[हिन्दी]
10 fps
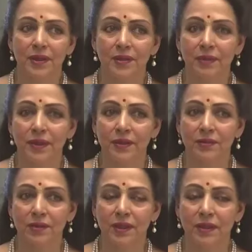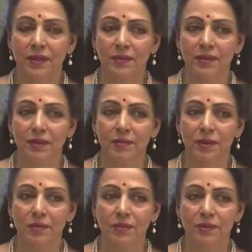हमारी पार्टी तो कह रही है कि हम
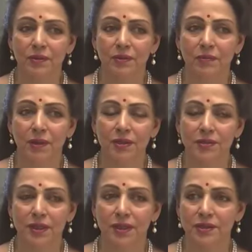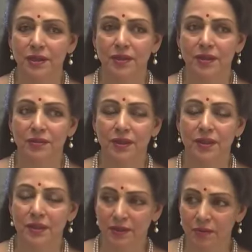आपको पाँच लाख छः लाख
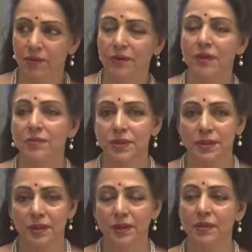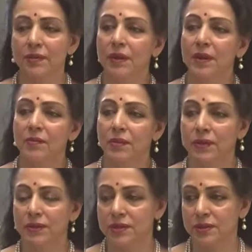सात लाख तक बोल रहे हैं हम जीतेंगे
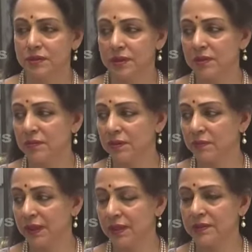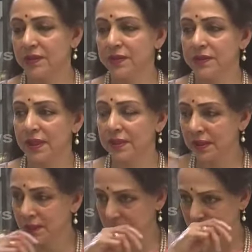बहुत अच्छी से जो पहले से भी
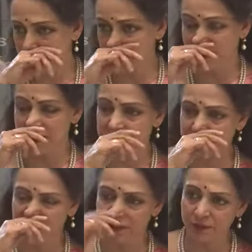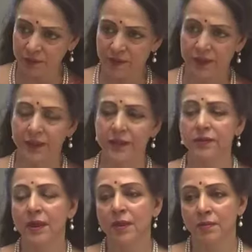ज़्यादा मतों से जीते तो वेरी
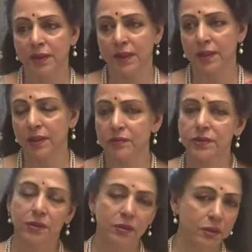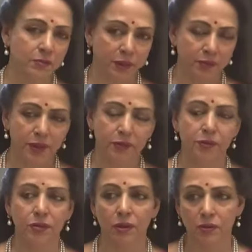नाइस बट आई रिक्वेस्ट ऑल द पब्लिक
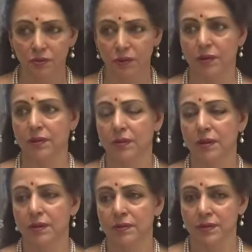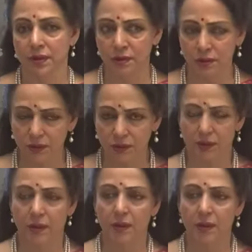टू गो ऑन वोट ज़रूर